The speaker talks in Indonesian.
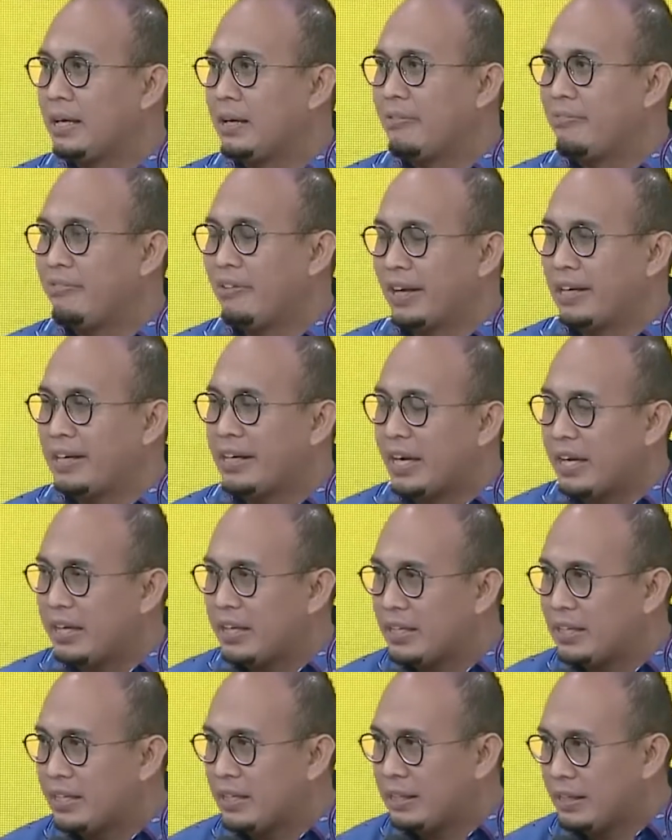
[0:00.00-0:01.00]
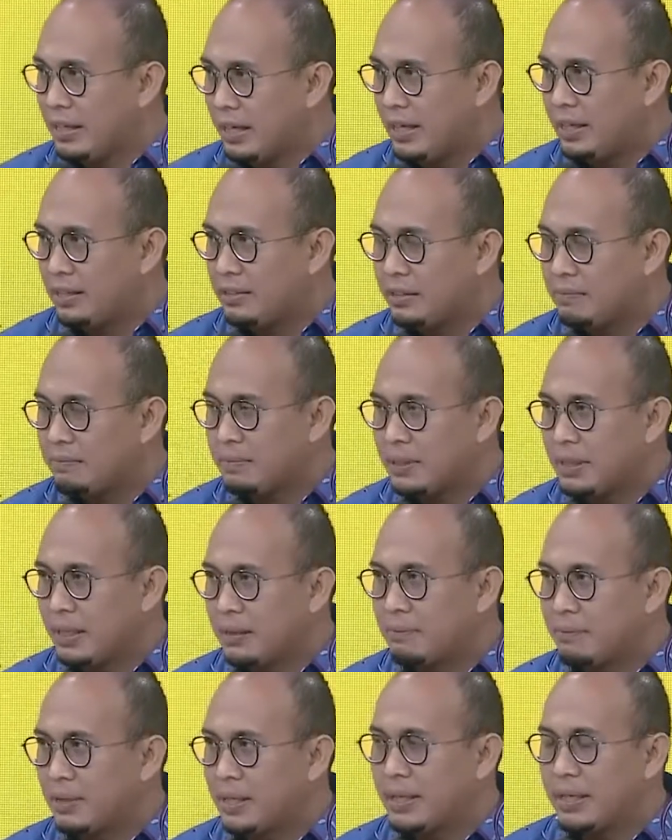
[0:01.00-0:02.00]
flag carrier kita, itu yang
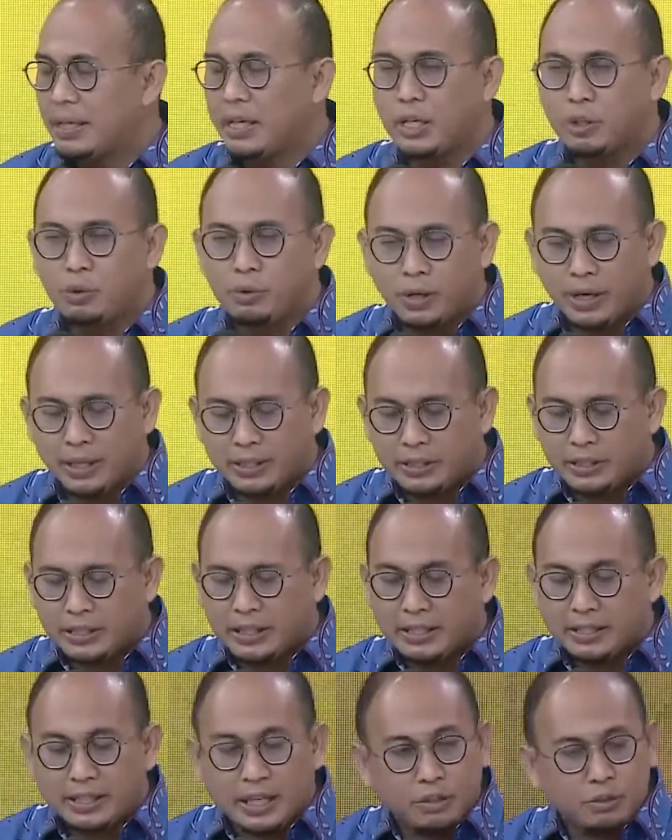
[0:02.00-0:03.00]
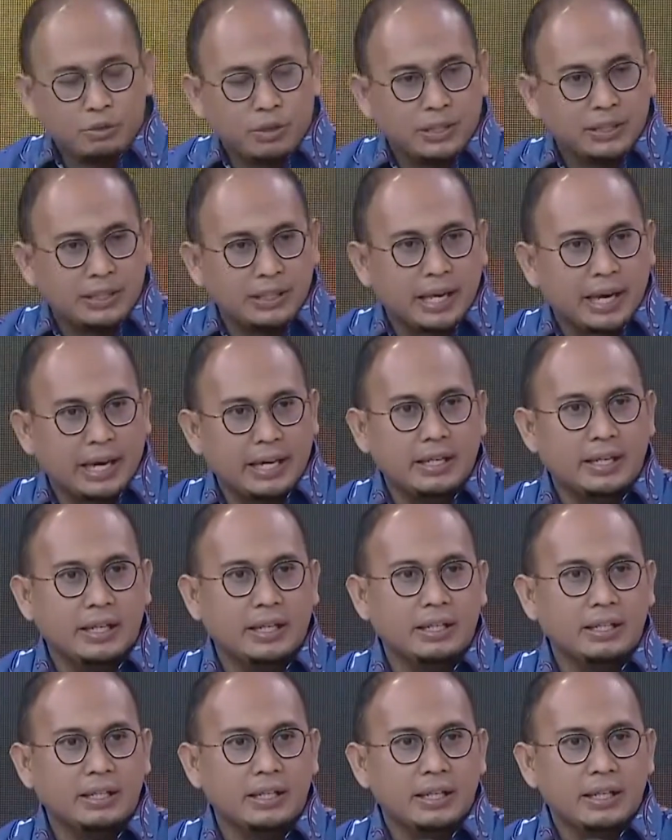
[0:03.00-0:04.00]
pertama. Yang kedua, kita juga tidak
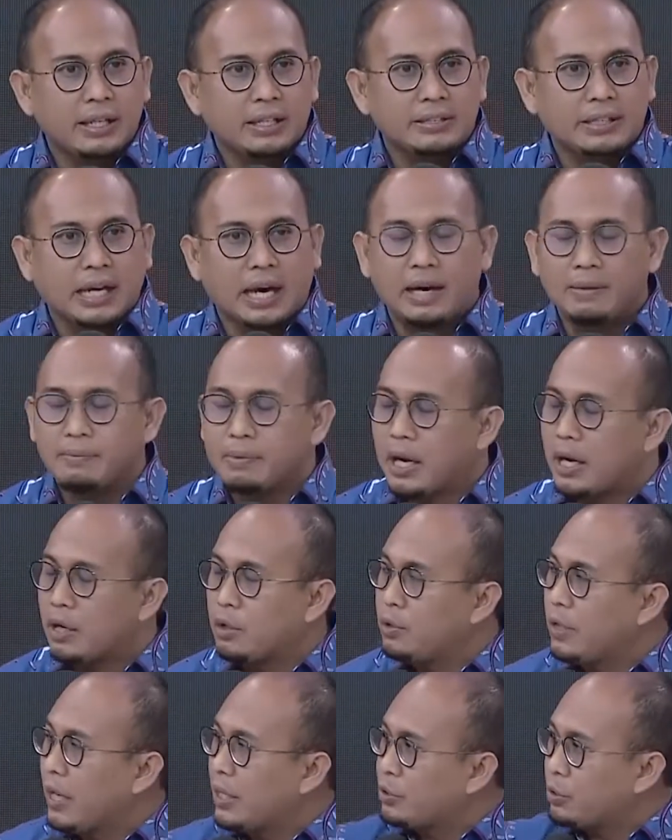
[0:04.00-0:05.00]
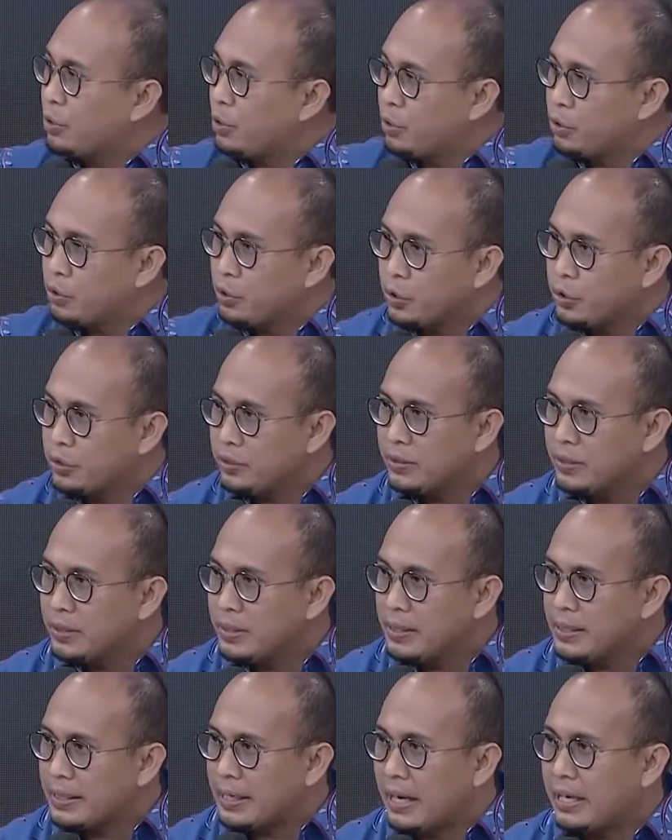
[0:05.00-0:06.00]
ingin saham Garuda turun terus
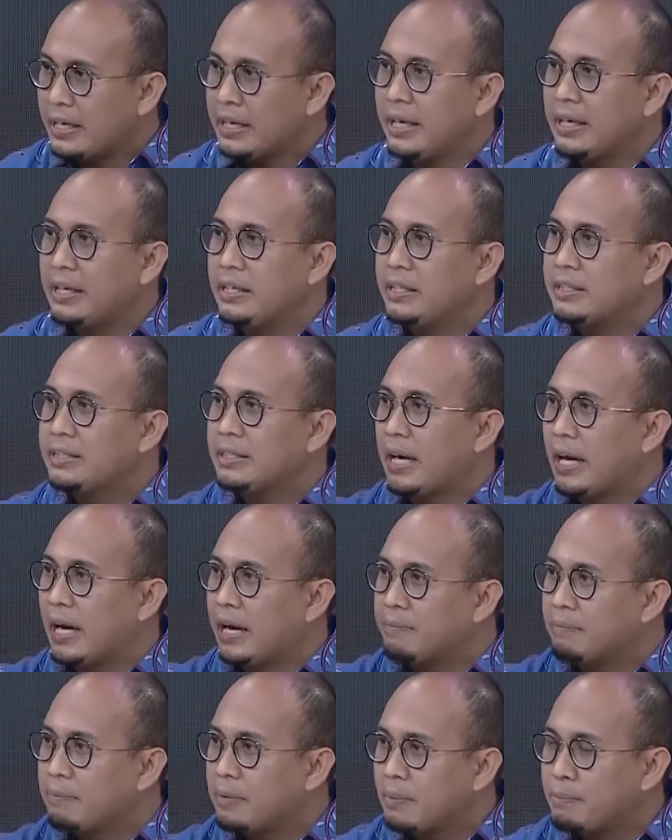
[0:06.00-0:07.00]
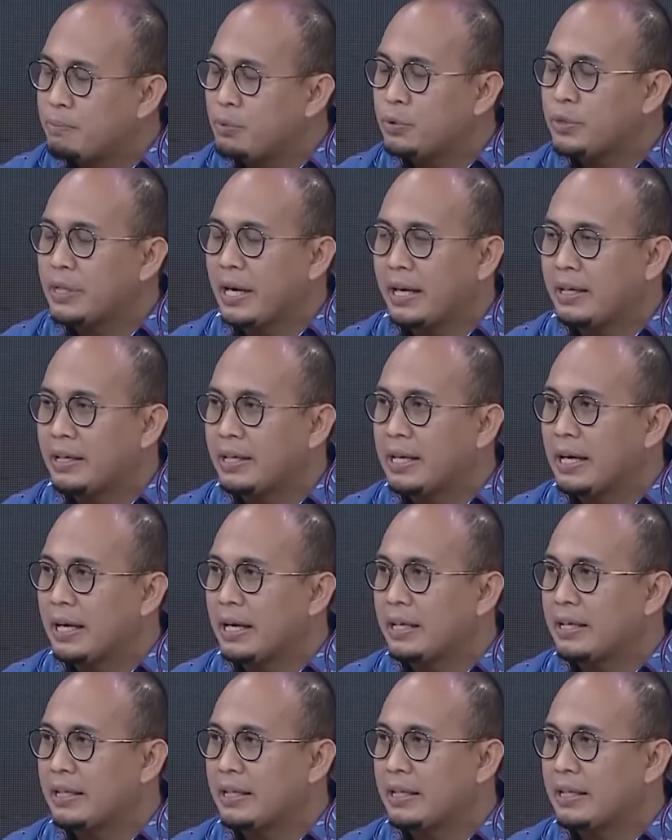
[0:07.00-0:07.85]
karena ini saham kepunyaan negara